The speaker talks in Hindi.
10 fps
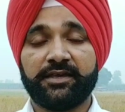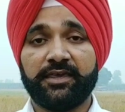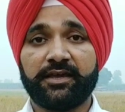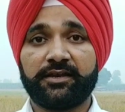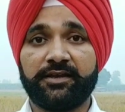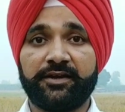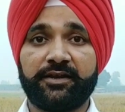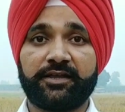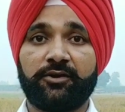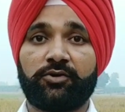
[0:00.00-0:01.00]
एक
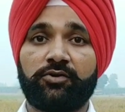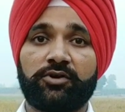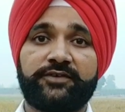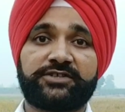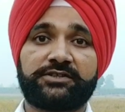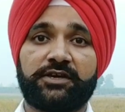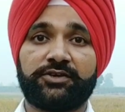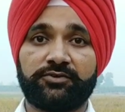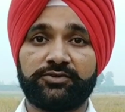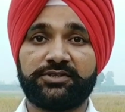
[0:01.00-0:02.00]
लीडर के लोगों को आवश्यकता
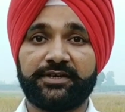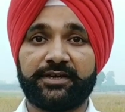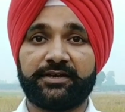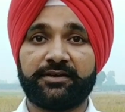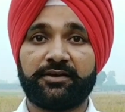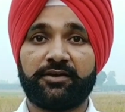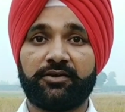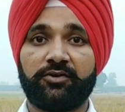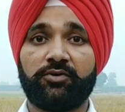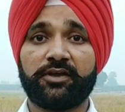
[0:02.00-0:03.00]
क्यों होती है
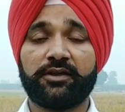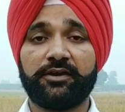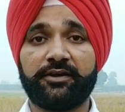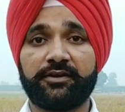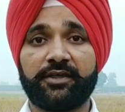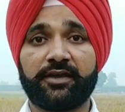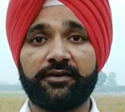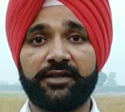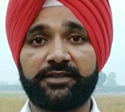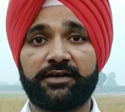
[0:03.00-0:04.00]
लोग एक लीडर एक
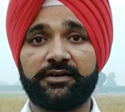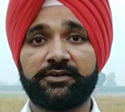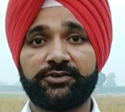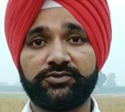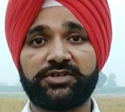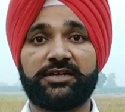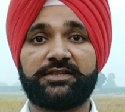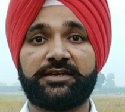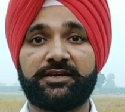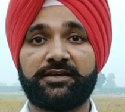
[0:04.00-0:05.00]
नेता क्यों
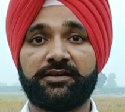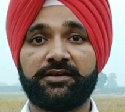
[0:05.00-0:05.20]
चाहते हैं